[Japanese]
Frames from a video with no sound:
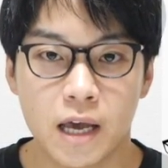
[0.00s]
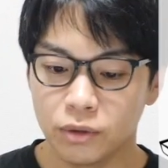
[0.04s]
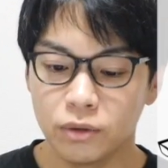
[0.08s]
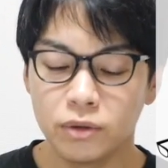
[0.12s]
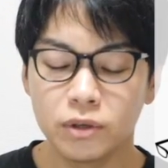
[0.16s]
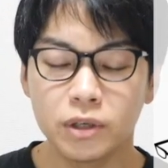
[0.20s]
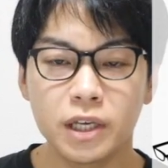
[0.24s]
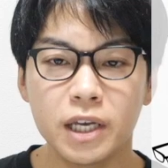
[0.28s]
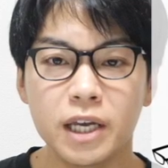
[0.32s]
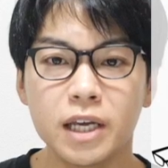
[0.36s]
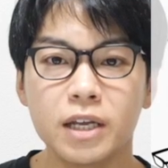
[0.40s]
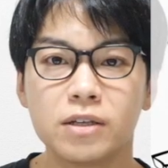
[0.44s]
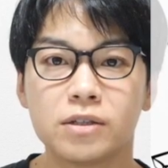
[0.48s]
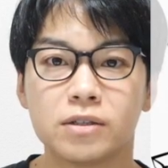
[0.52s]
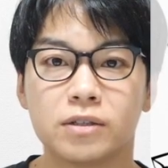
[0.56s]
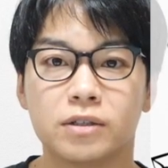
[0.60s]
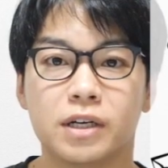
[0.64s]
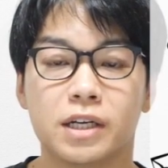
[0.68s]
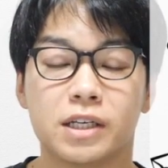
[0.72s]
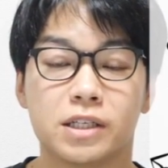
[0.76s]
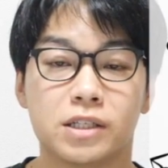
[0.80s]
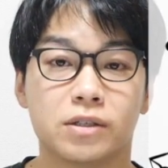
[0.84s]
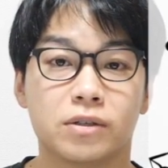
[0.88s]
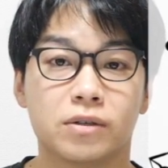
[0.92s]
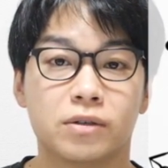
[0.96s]
このキールズの
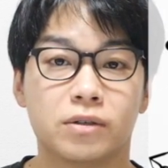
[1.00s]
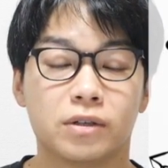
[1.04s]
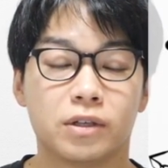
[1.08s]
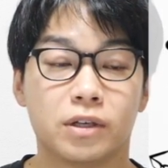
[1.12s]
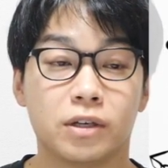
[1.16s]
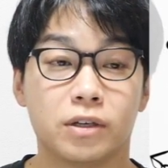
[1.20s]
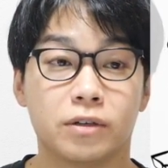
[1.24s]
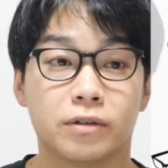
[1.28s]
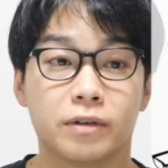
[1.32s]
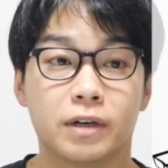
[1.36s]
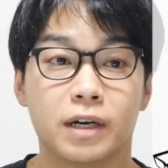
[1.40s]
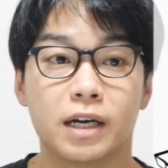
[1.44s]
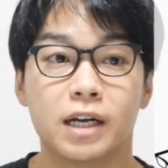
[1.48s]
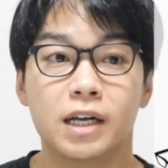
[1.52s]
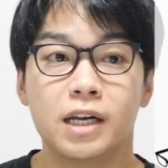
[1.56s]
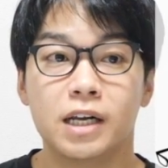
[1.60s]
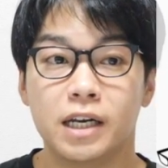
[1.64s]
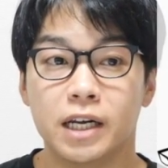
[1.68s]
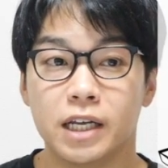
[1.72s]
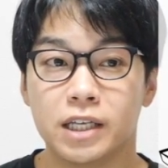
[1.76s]
レチノールというのは